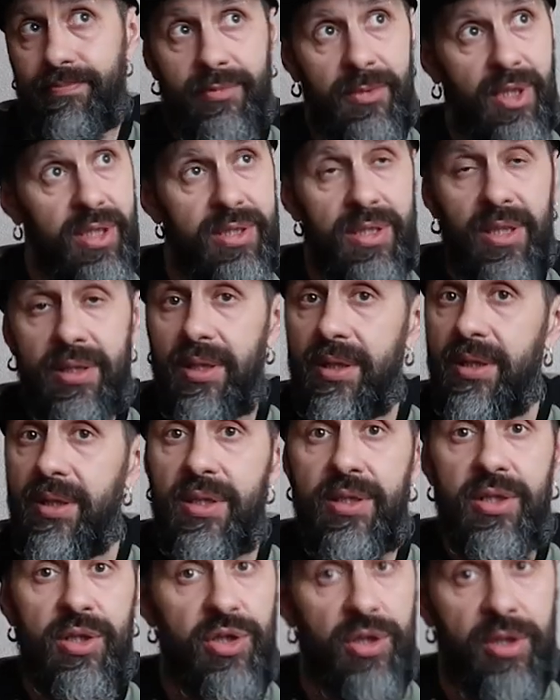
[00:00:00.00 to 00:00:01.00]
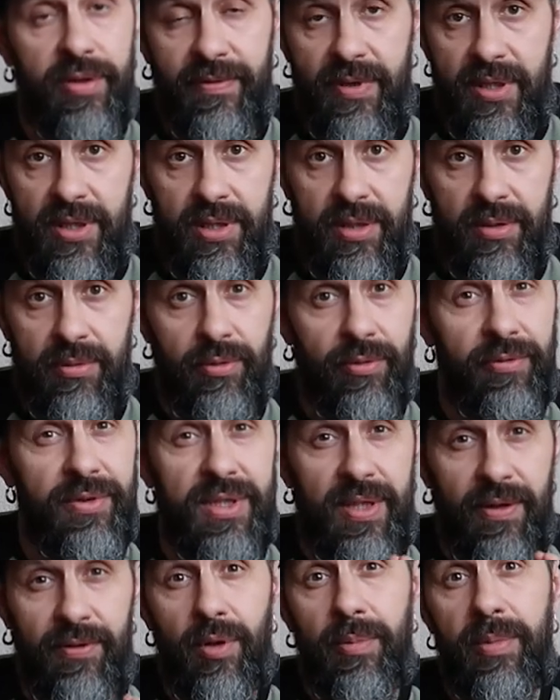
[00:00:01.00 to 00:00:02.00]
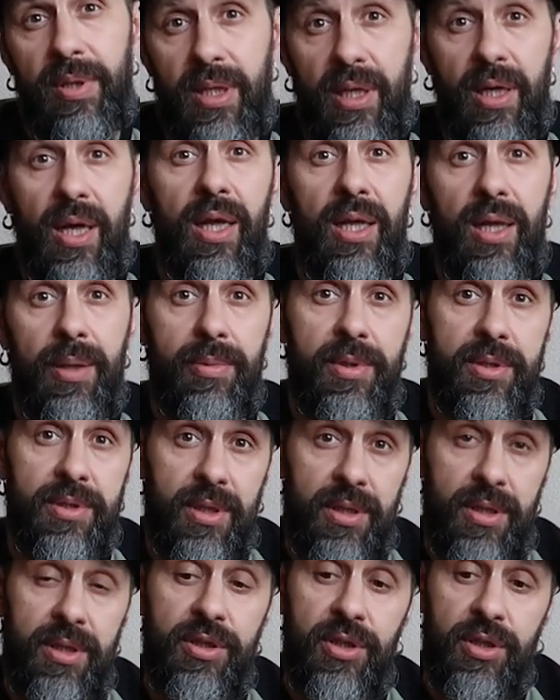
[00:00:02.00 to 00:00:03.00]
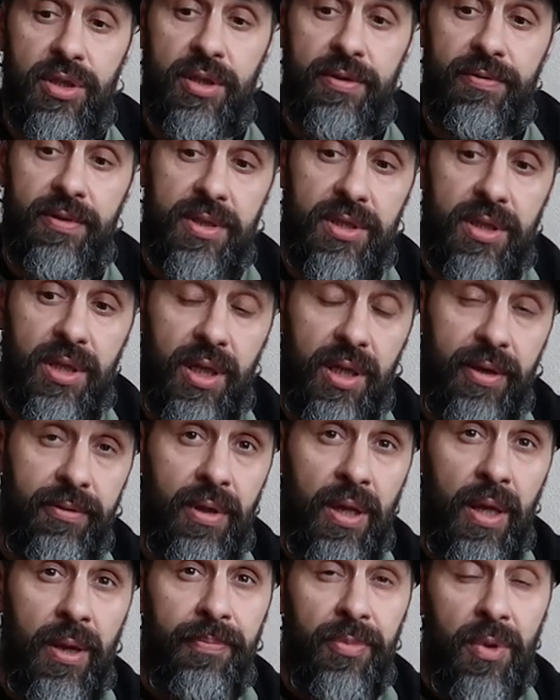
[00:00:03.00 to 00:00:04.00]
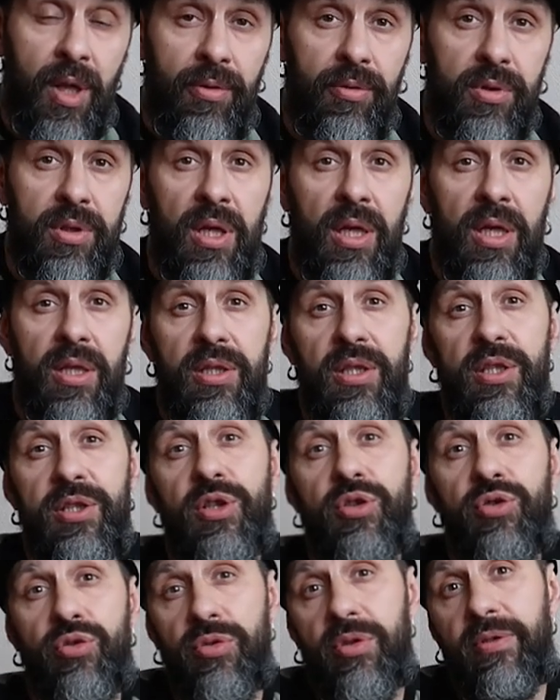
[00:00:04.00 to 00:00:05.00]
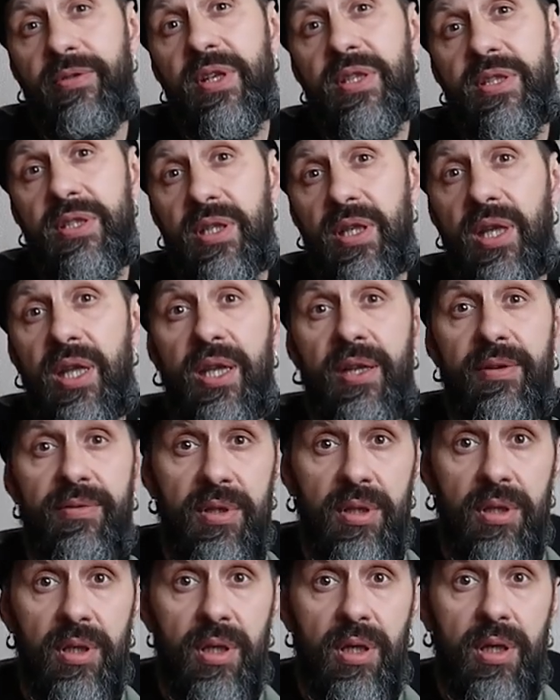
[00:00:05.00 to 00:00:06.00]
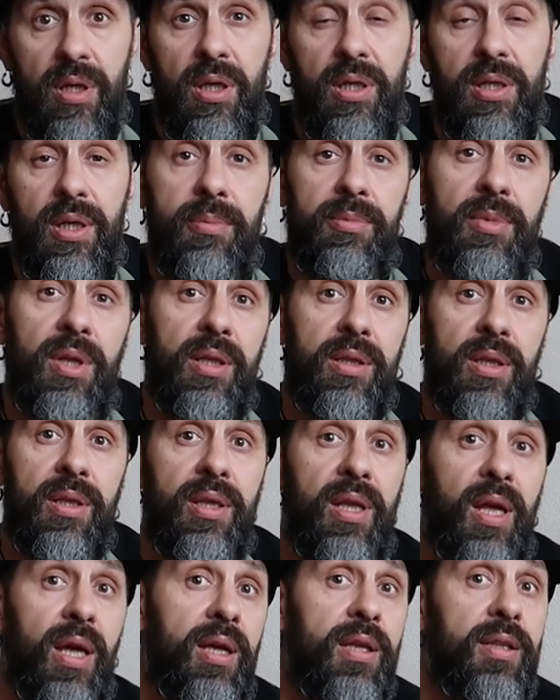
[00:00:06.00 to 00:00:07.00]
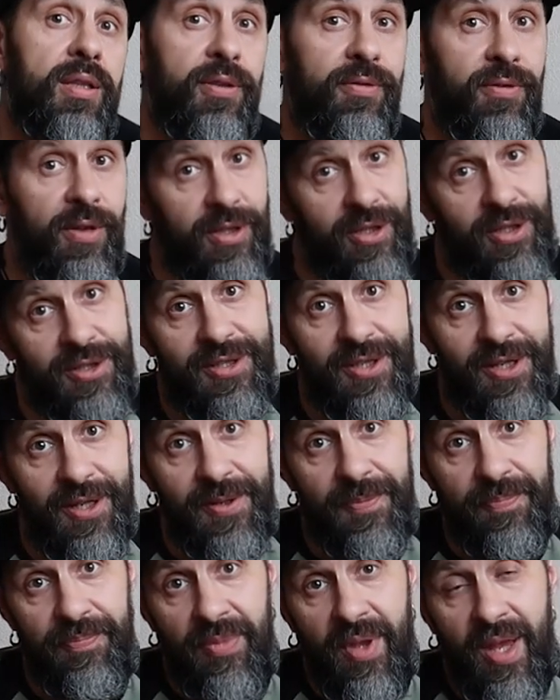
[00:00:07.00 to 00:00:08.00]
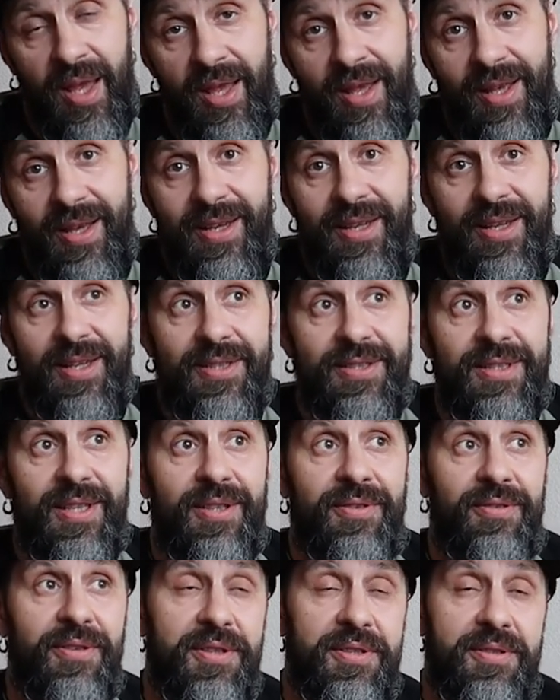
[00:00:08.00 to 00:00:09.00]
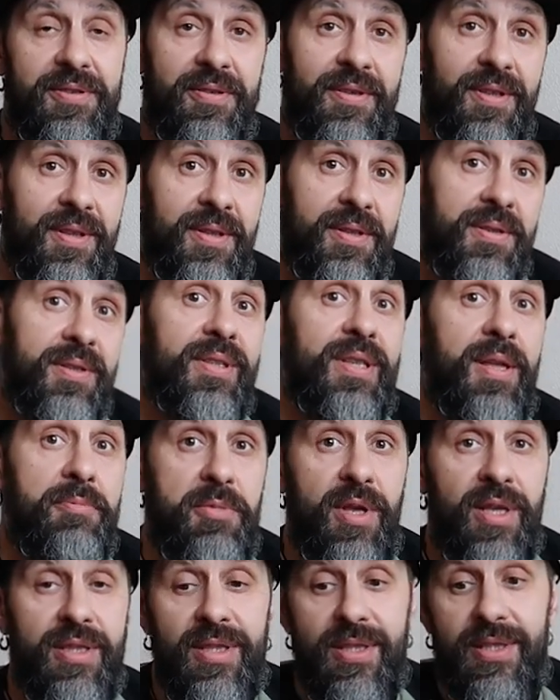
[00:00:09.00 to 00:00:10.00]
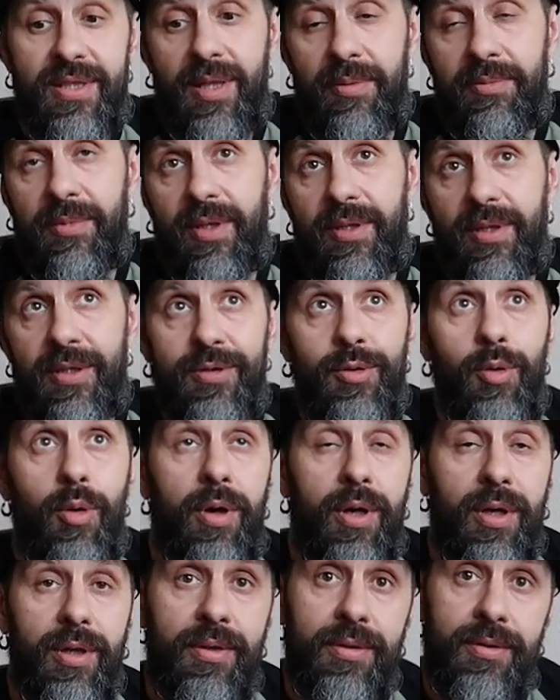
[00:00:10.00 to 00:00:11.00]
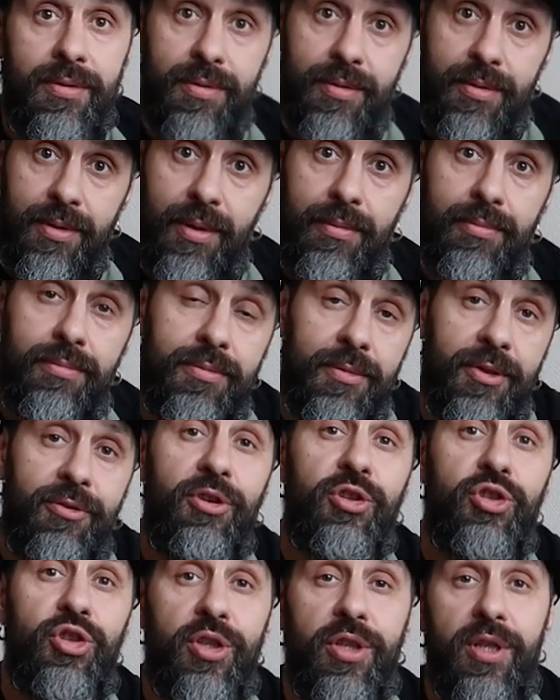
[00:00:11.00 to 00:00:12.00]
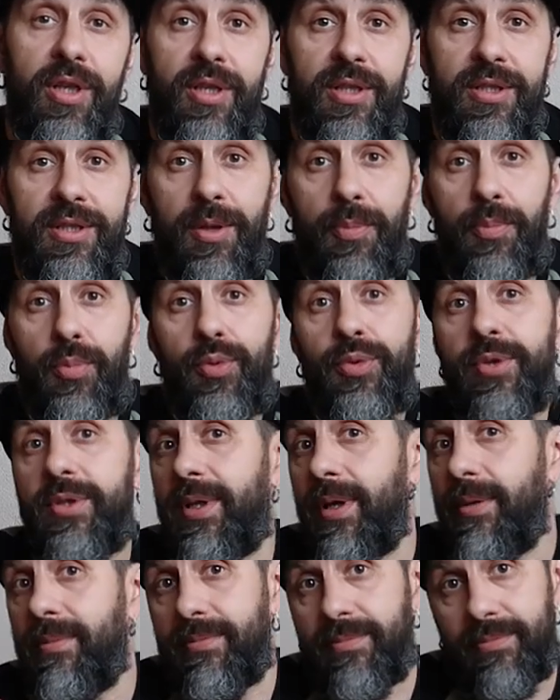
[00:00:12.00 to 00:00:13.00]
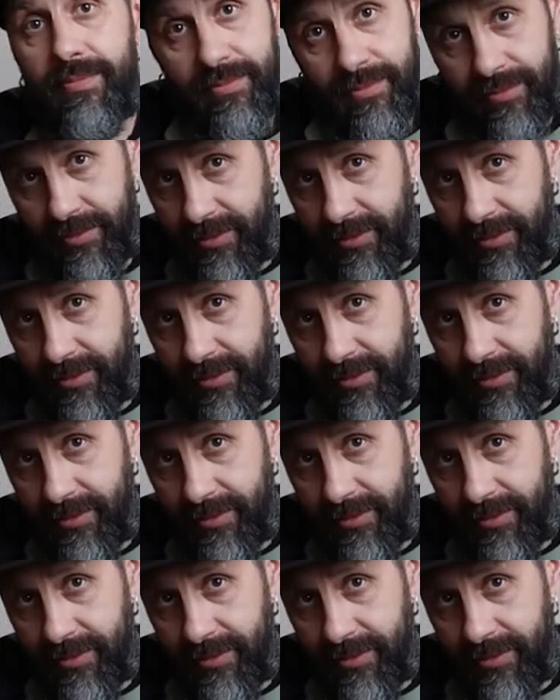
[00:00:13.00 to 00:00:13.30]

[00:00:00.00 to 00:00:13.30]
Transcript: где-то 1200, ну, в основном она колеблется, 1200 гривен. Вот 1200 гривен а, нам надо на 2 недели. А, соответственно, на месяц нам надо сколько? Там 2400, пусть там